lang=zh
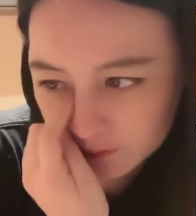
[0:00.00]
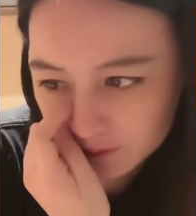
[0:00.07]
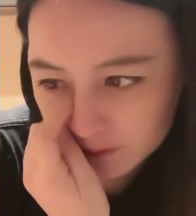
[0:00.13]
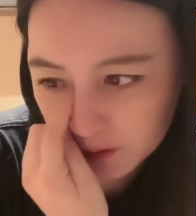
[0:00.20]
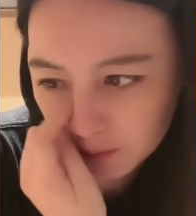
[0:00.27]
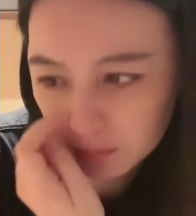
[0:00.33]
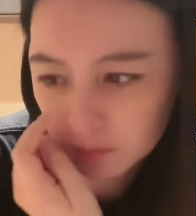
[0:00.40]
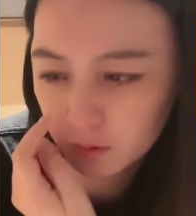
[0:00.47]

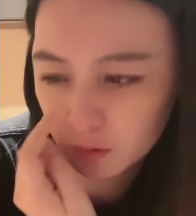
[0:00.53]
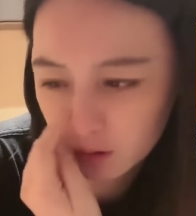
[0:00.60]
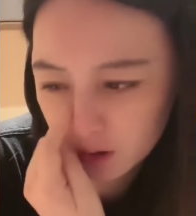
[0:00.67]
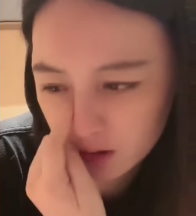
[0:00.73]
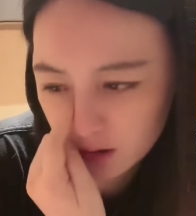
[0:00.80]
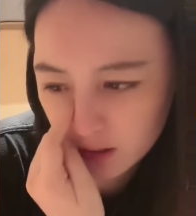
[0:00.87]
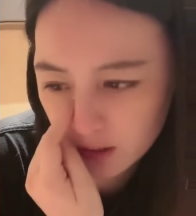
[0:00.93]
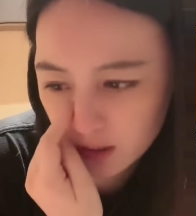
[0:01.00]
也不我
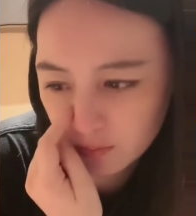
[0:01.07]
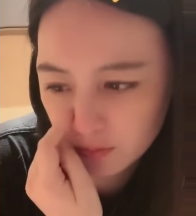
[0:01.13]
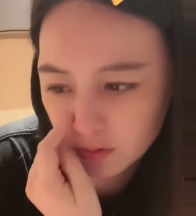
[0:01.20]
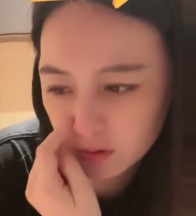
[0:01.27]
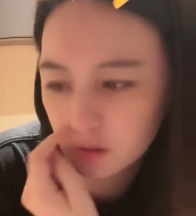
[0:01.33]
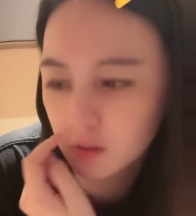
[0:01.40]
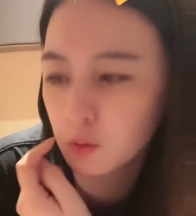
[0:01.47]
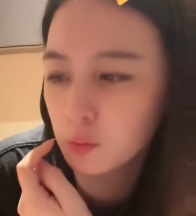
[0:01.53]
吃的也不
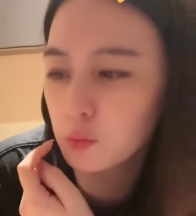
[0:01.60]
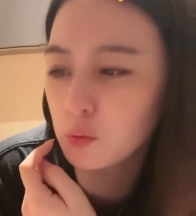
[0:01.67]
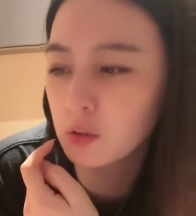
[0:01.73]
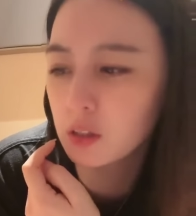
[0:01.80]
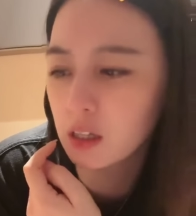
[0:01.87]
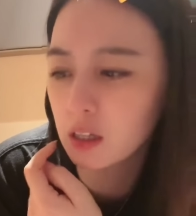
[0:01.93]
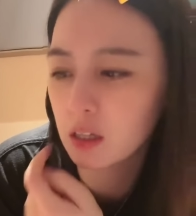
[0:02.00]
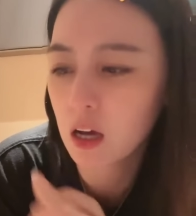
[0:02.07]
是这种芋
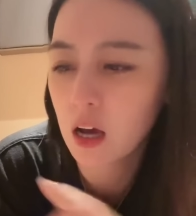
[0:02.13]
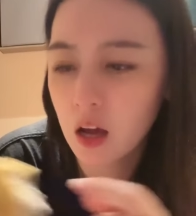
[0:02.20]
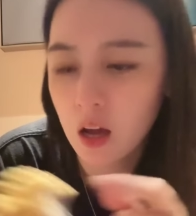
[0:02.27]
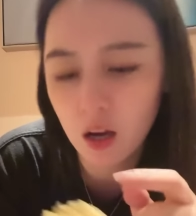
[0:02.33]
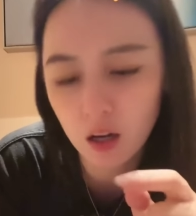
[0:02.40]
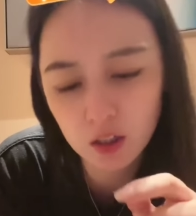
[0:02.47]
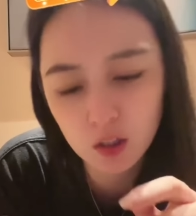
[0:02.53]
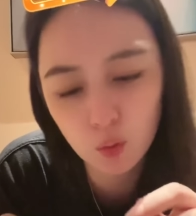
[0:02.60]
泥，
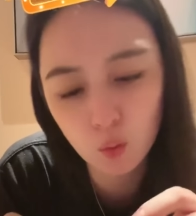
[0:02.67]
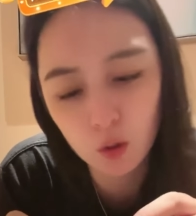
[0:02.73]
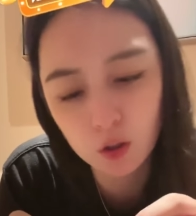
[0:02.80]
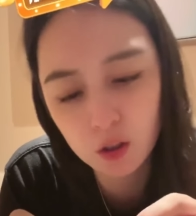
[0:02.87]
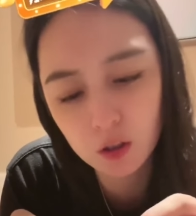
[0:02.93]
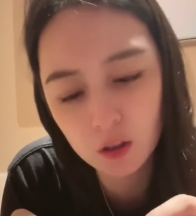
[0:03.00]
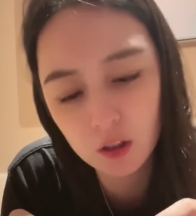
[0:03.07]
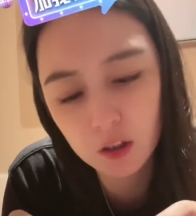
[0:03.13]
而且我
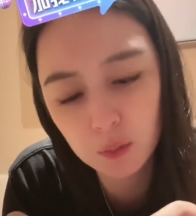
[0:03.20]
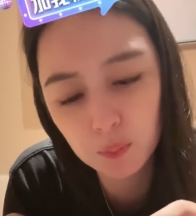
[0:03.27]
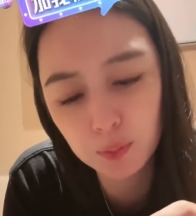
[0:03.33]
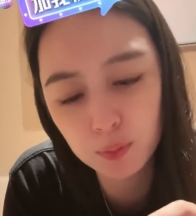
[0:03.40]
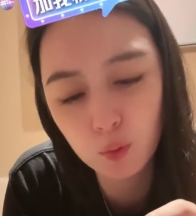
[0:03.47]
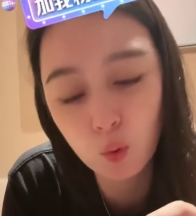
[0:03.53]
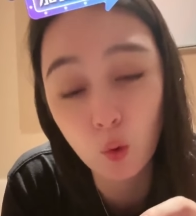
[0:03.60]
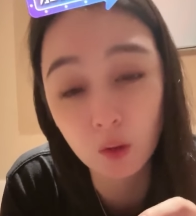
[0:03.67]
吃的是
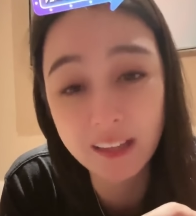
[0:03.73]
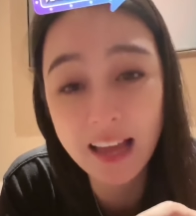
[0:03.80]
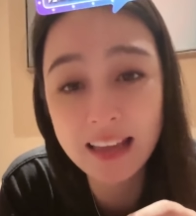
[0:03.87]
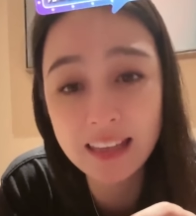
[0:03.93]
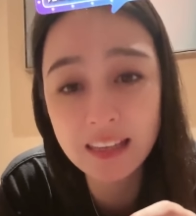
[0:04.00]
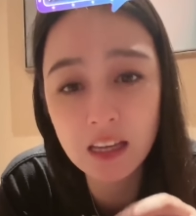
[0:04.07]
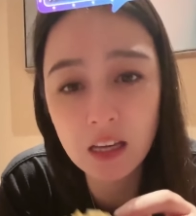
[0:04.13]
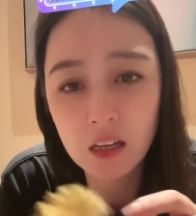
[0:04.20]
不裹
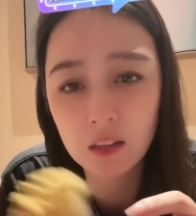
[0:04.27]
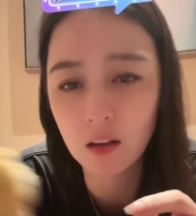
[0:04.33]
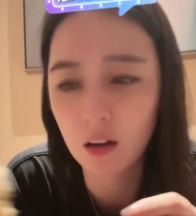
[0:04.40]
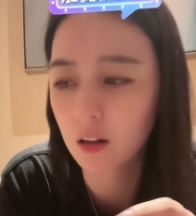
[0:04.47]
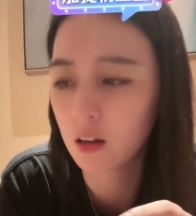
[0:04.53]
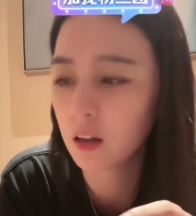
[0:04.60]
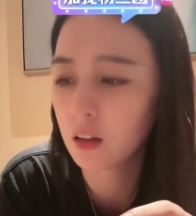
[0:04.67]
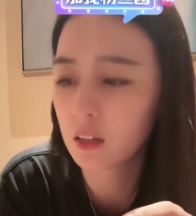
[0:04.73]
蛋液的。
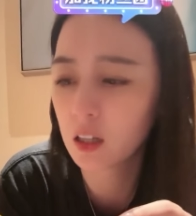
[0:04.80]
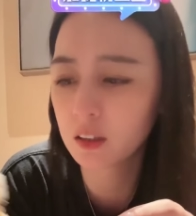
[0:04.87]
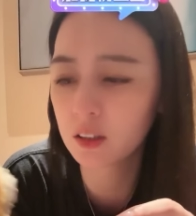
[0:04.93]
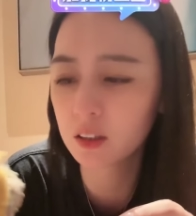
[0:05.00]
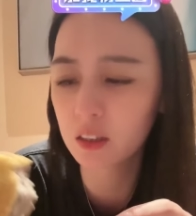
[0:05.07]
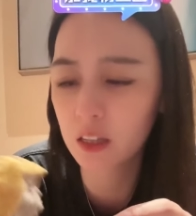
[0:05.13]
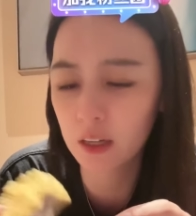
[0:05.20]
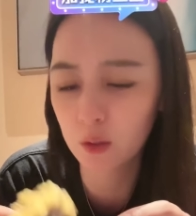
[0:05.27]
它这
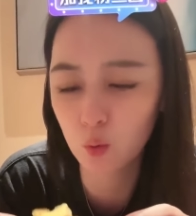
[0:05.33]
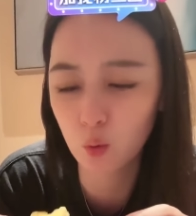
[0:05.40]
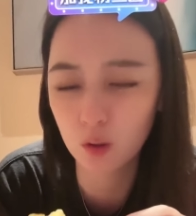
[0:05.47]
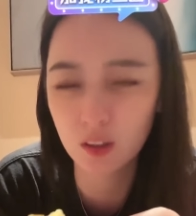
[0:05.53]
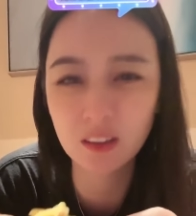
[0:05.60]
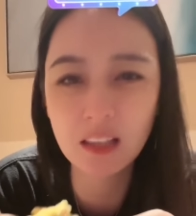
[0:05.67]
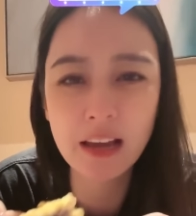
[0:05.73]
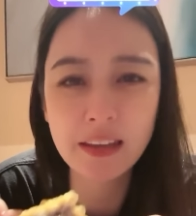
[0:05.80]
个还裹
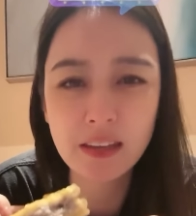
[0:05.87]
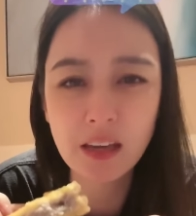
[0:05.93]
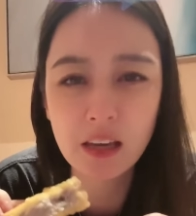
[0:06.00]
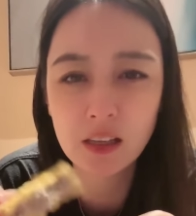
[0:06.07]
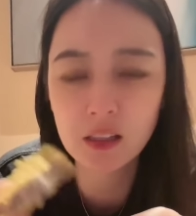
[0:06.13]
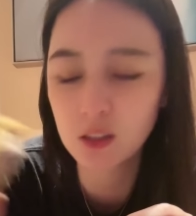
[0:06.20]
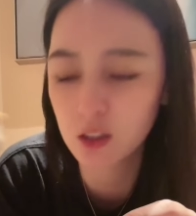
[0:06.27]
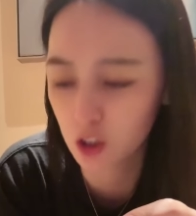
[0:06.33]
着蛋液
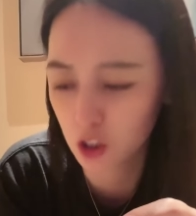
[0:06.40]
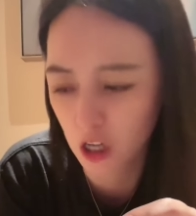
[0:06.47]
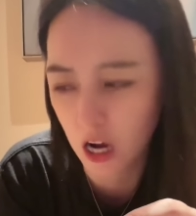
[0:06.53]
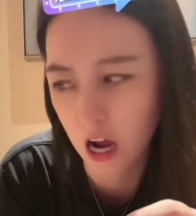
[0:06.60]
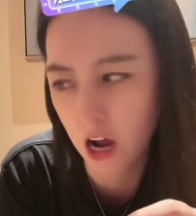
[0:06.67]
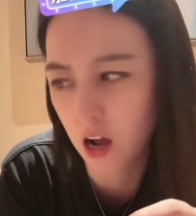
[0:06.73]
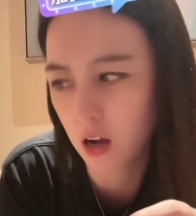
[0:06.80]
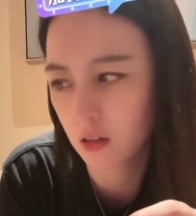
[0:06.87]
一起
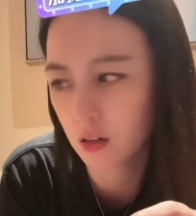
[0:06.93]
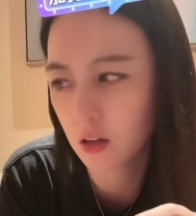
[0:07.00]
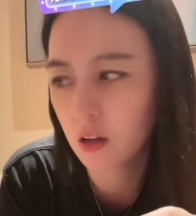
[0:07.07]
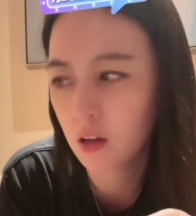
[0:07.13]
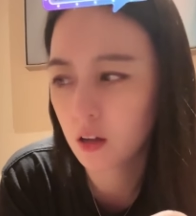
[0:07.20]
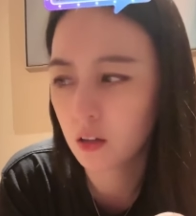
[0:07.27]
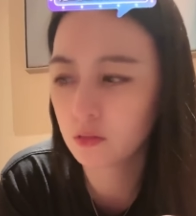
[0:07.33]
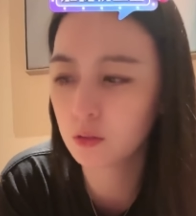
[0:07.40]
炸，
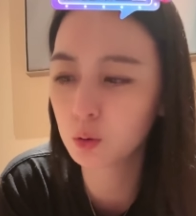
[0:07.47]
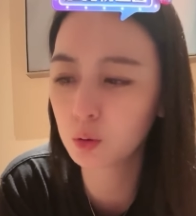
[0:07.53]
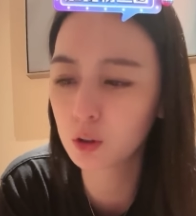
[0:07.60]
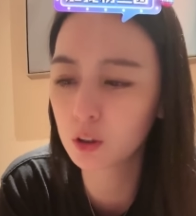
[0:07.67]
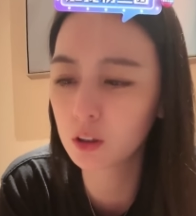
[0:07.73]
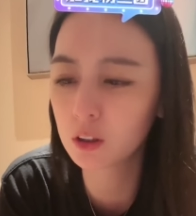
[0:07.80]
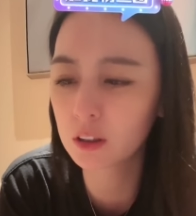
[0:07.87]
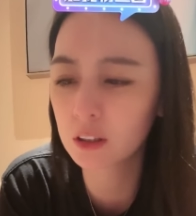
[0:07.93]
就
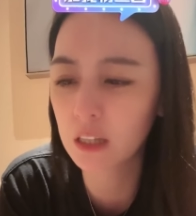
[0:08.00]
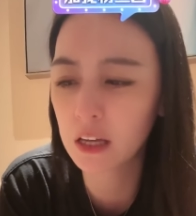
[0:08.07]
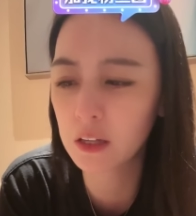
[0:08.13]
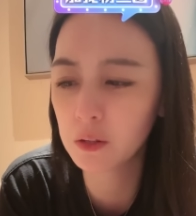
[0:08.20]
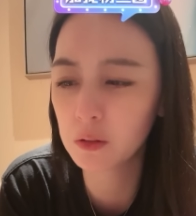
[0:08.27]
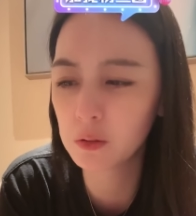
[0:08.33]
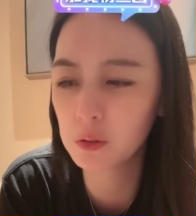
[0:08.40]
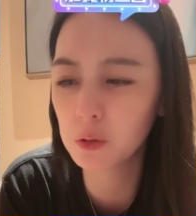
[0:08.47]
吃起来
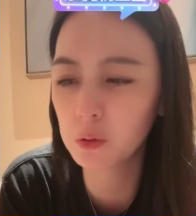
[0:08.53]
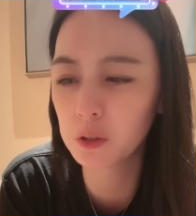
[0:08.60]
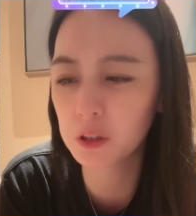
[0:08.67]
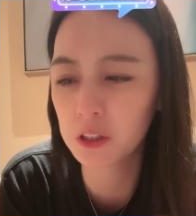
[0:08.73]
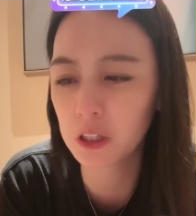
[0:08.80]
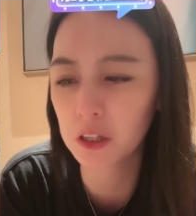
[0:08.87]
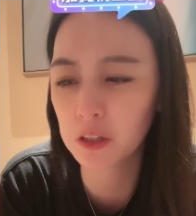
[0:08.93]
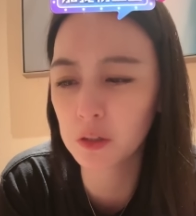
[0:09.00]
又又
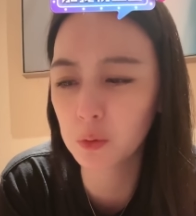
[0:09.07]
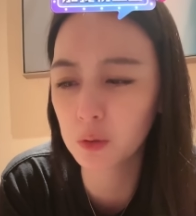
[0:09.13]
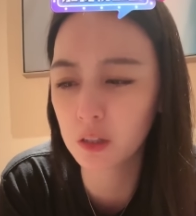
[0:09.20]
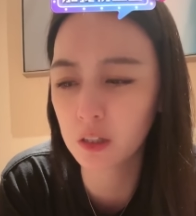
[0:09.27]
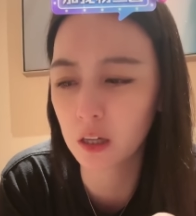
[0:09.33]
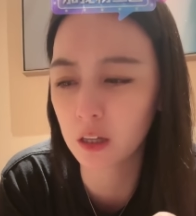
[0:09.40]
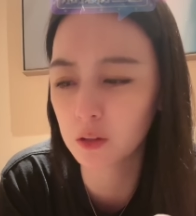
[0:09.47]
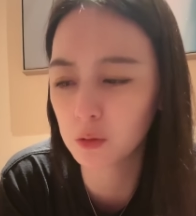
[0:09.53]
咸又
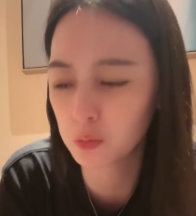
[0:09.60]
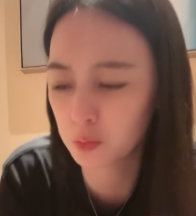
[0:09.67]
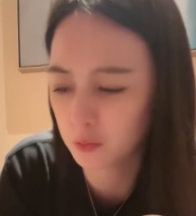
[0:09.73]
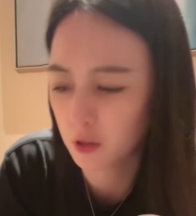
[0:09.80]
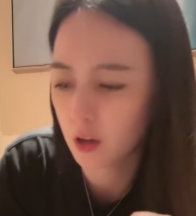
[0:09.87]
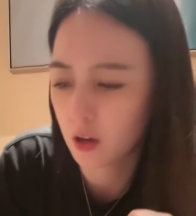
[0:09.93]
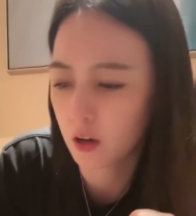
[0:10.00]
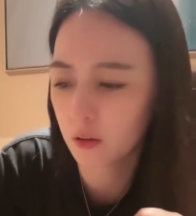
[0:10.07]
甜，
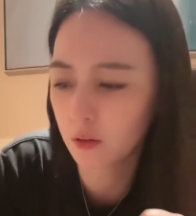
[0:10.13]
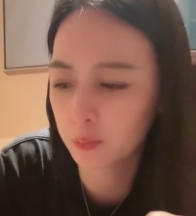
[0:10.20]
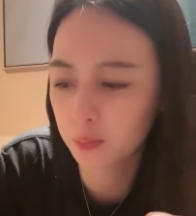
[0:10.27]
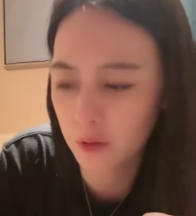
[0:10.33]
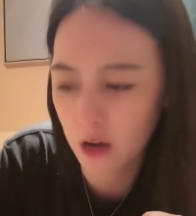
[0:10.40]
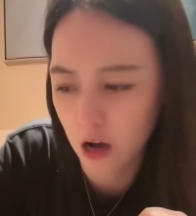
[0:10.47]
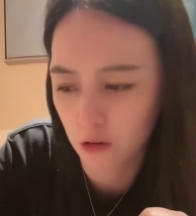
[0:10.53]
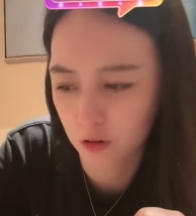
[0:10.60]
就
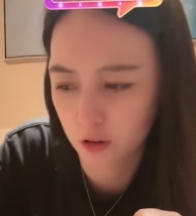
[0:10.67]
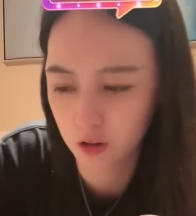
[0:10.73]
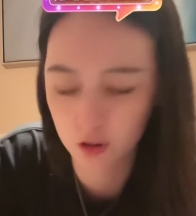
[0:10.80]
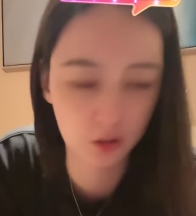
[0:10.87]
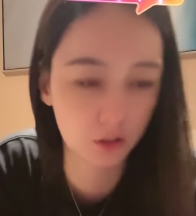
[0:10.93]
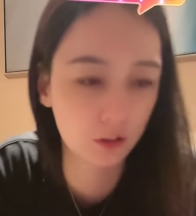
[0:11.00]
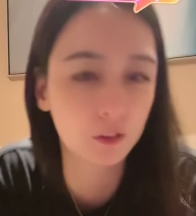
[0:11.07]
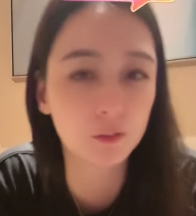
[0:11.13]
不好
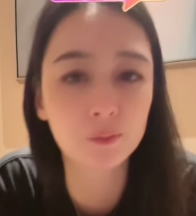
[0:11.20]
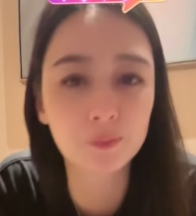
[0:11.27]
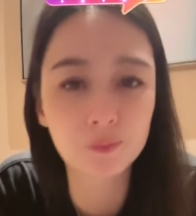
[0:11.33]
吃。